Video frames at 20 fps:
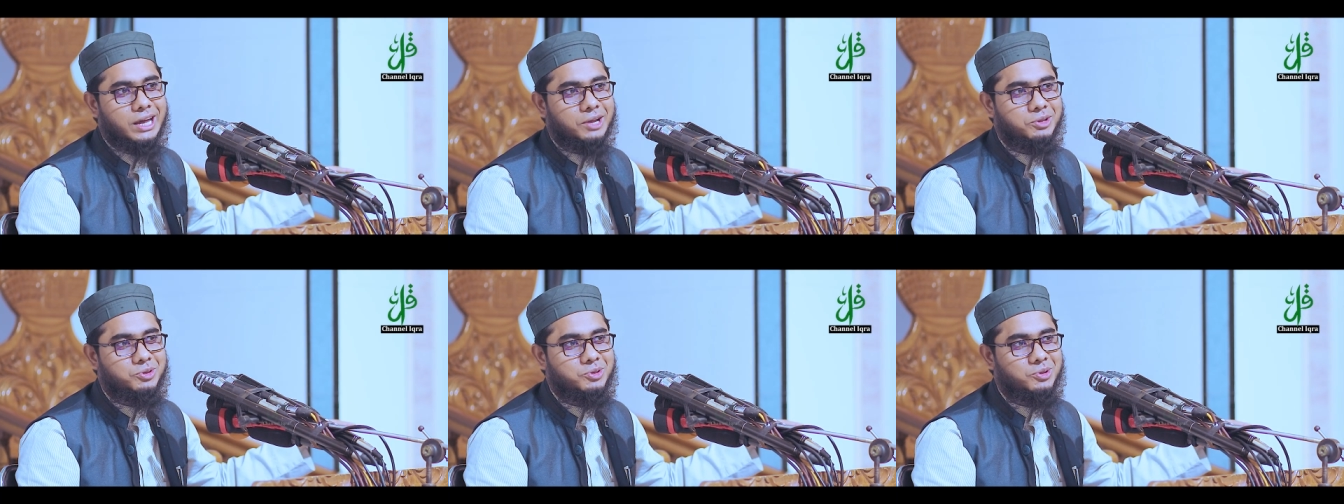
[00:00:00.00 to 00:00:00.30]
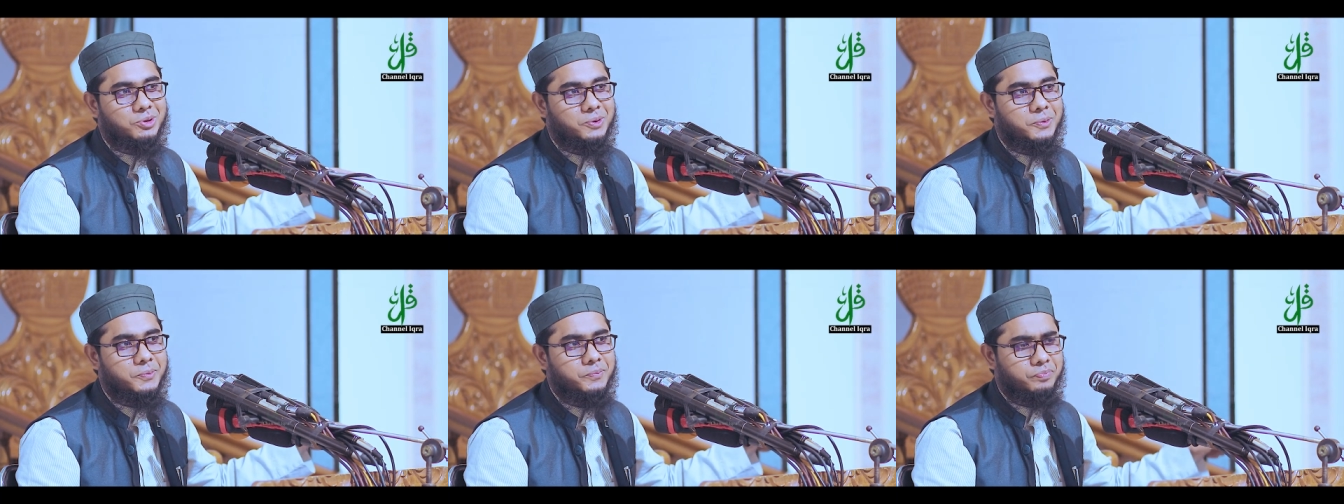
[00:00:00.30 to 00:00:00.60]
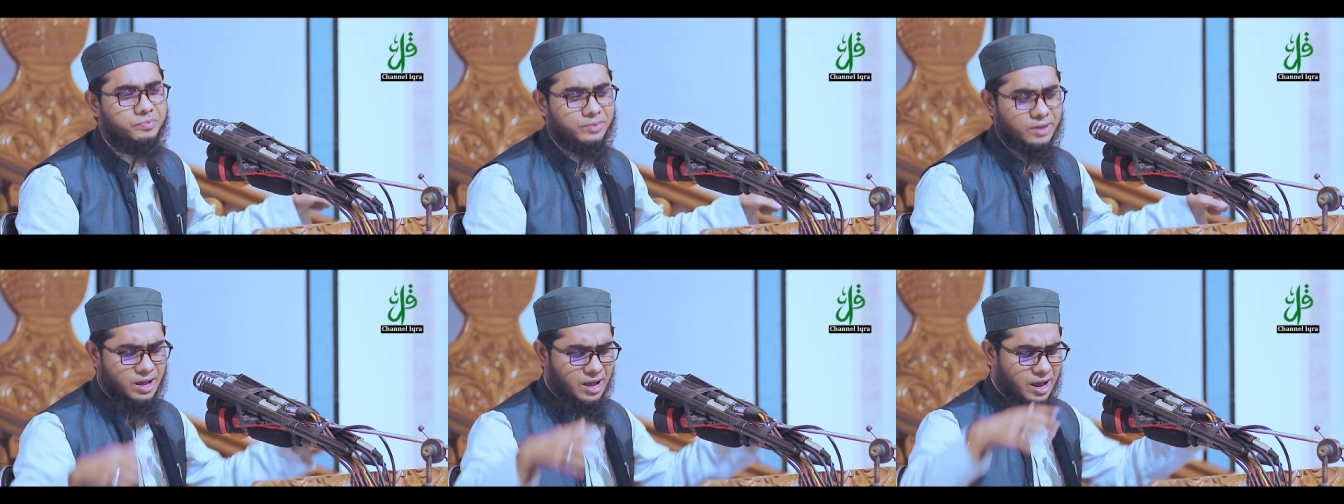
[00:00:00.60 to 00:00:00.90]
দায়িত্ব
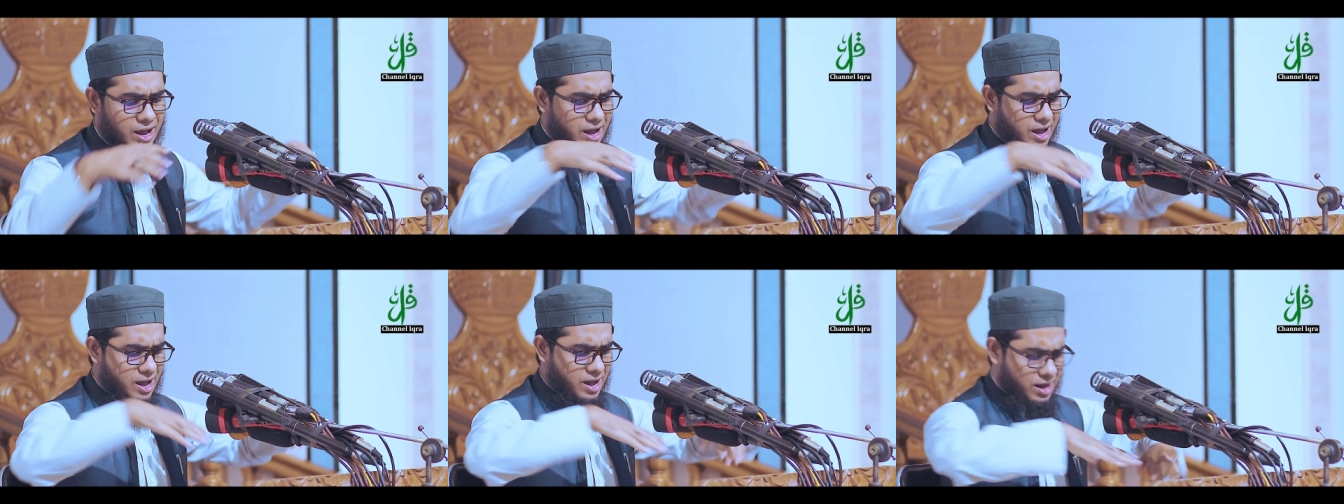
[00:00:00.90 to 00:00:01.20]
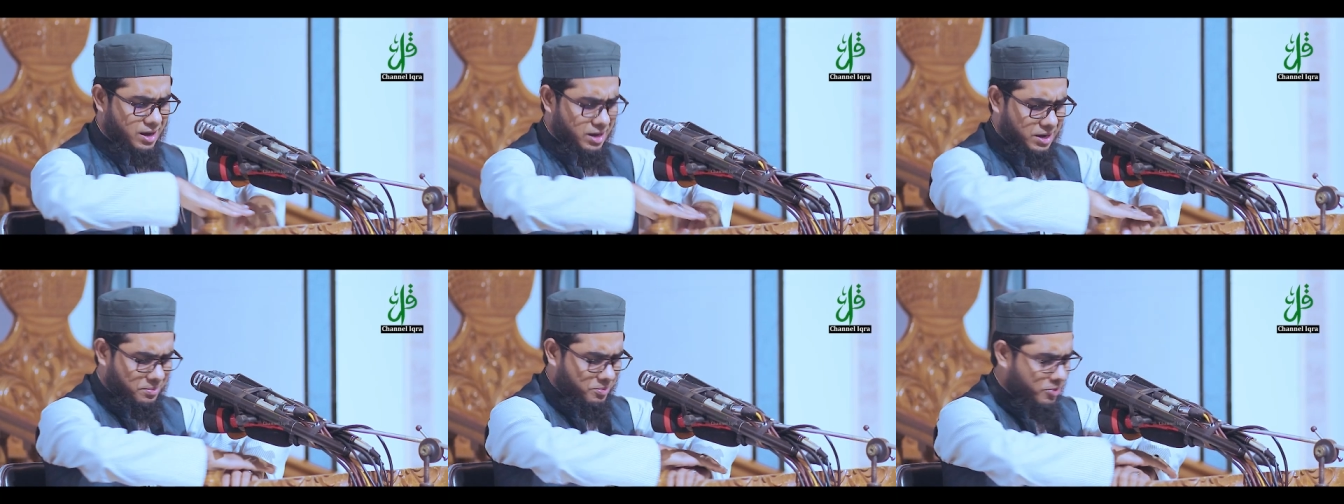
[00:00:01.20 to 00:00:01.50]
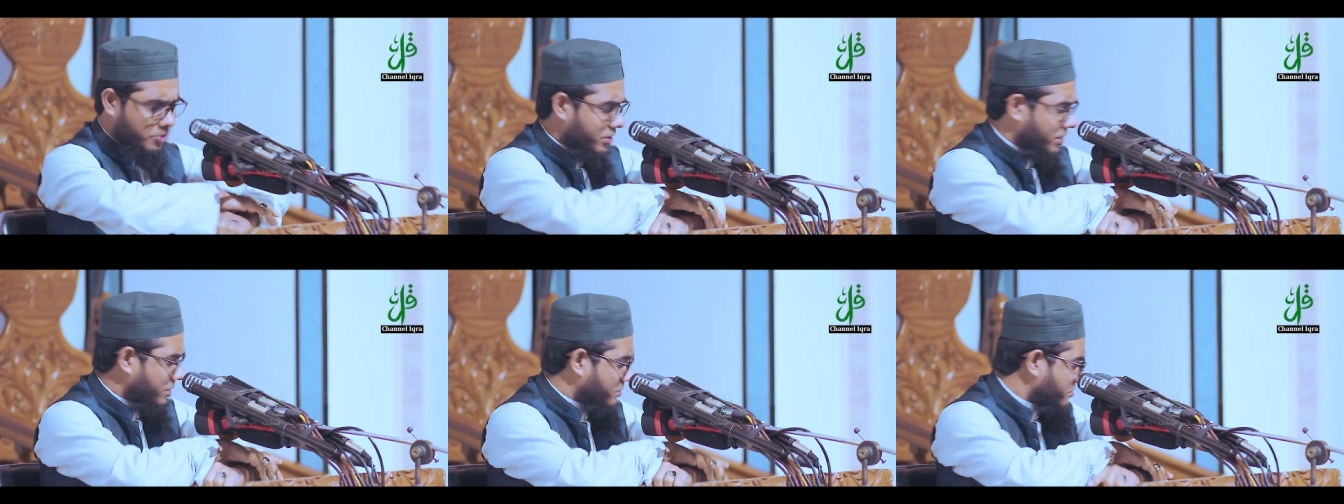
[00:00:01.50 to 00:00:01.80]
আল্লাহ
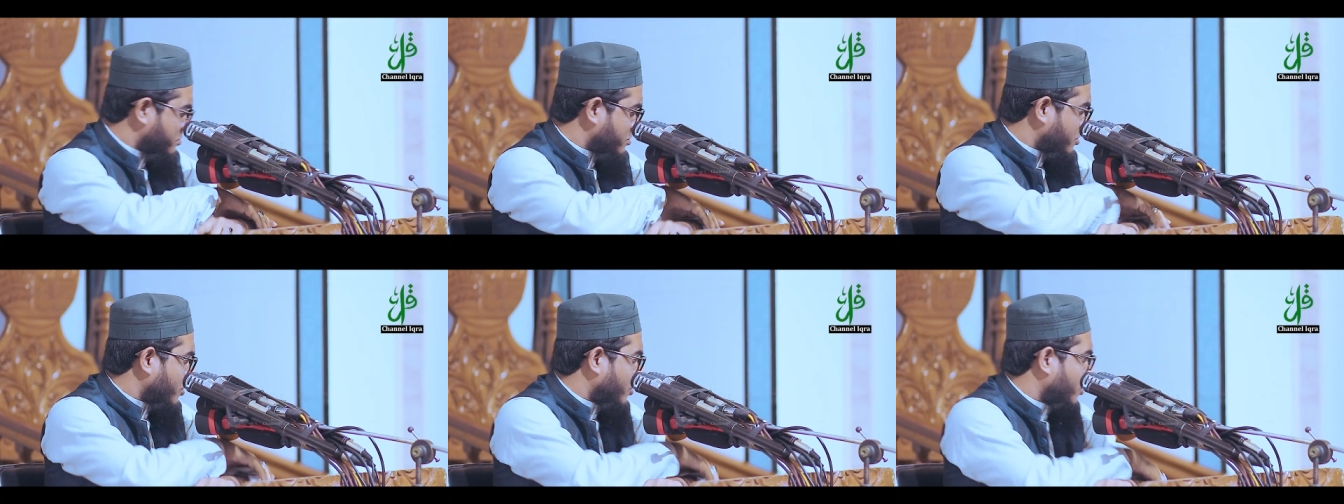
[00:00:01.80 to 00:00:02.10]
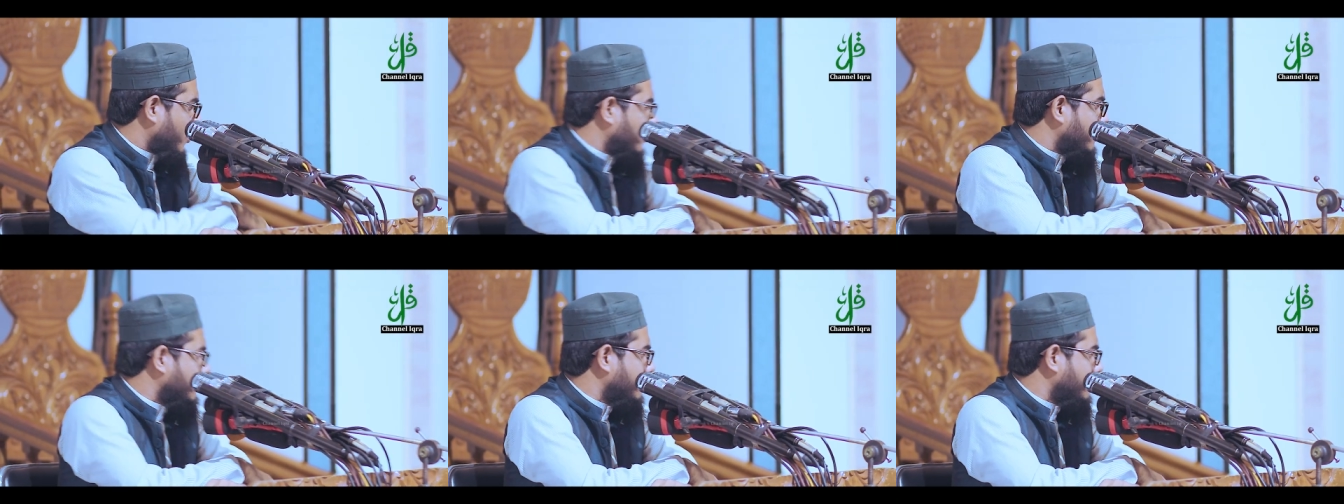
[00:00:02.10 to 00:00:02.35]
বললেন ও